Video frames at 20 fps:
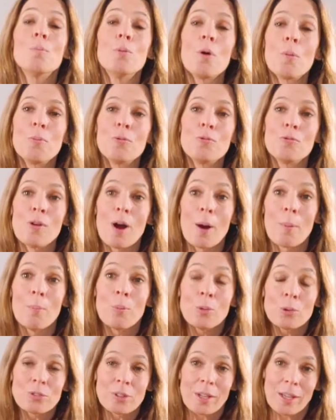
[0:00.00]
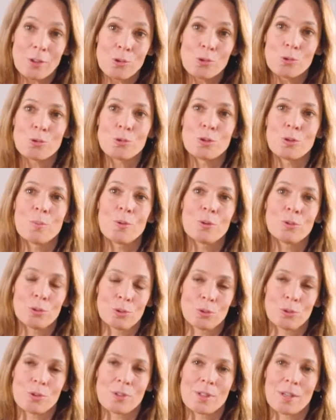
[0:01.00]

pour pouvoir montrer justement notre